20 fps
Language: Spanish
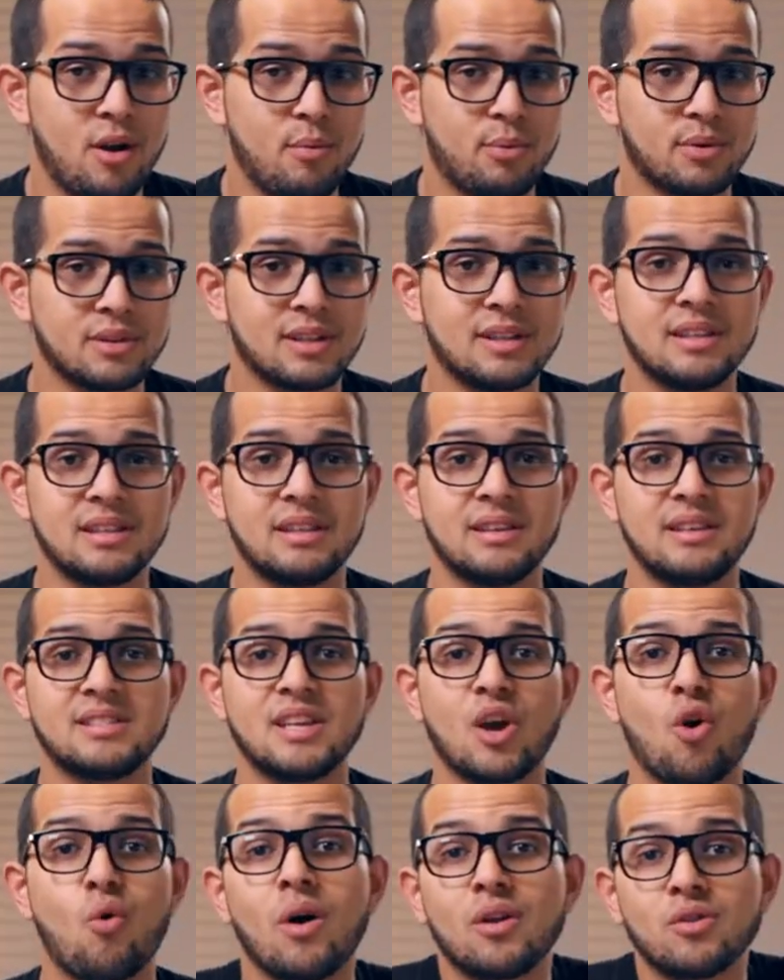lo importante, te
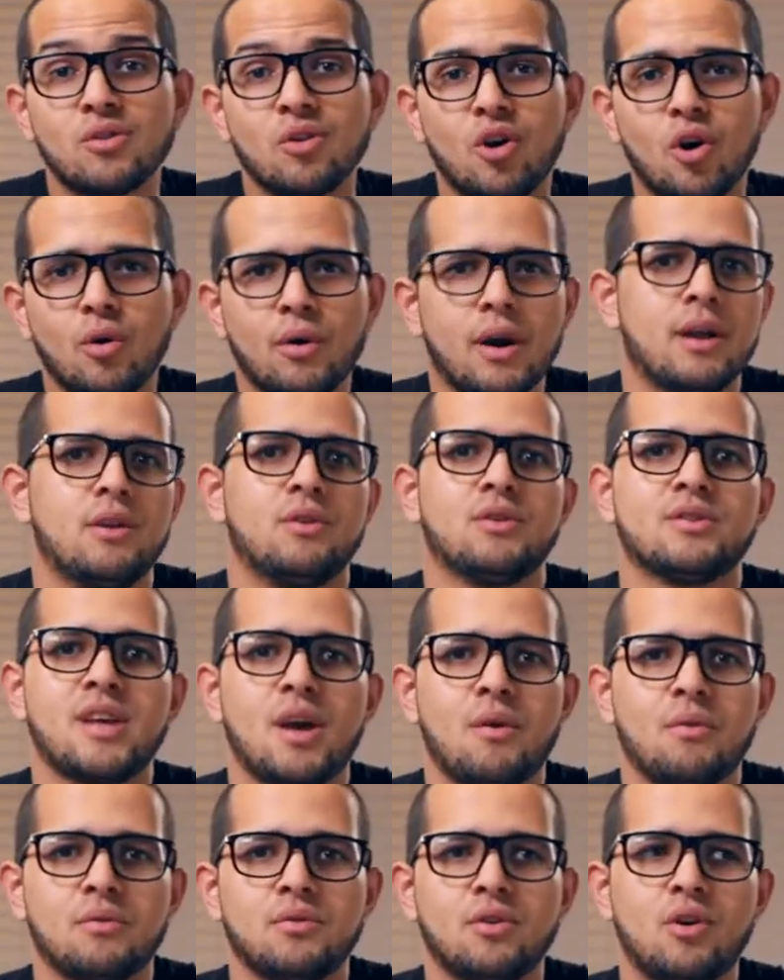dicen, ¿cuánto cobras? No
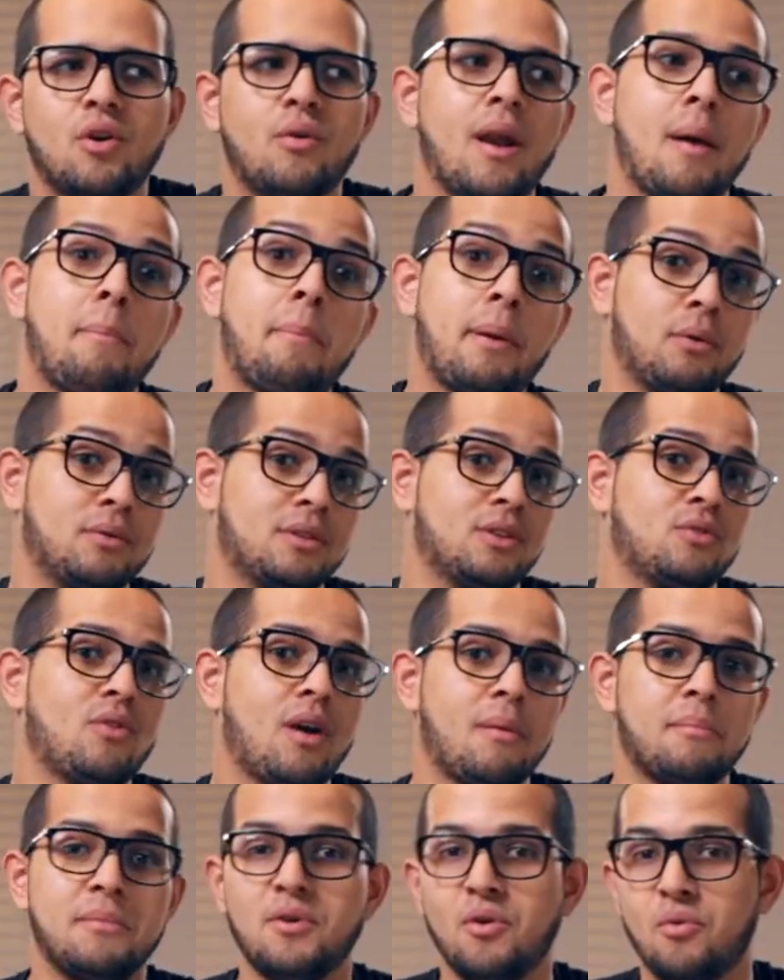sabes cuánto cobras, pregunta a tus
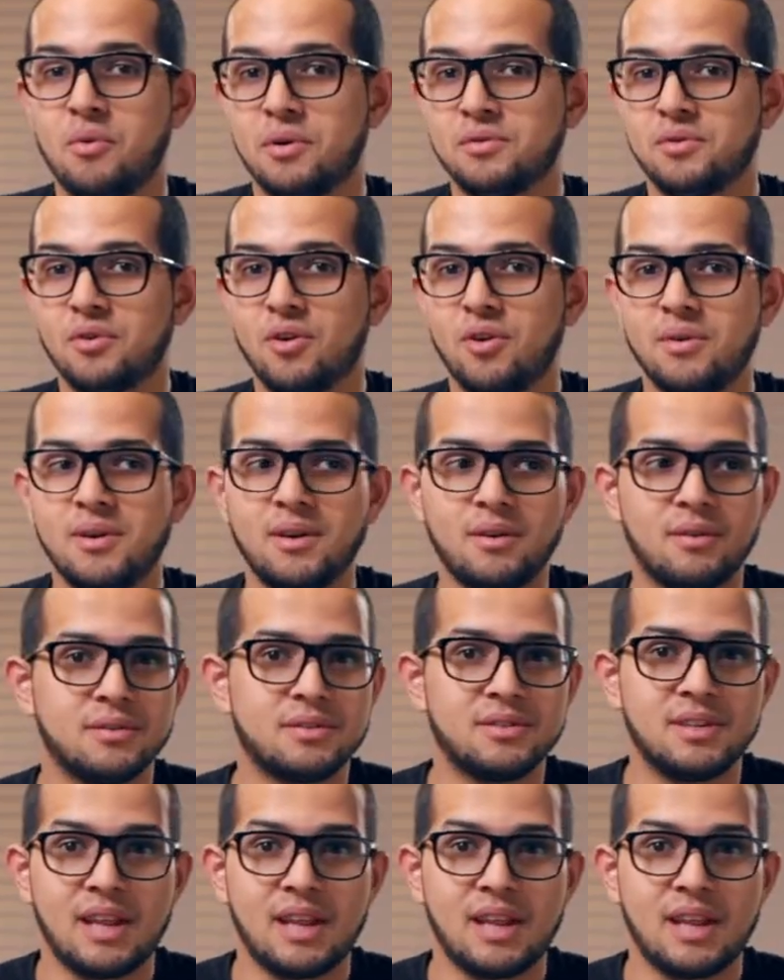amigos cuánto cobran, Cuando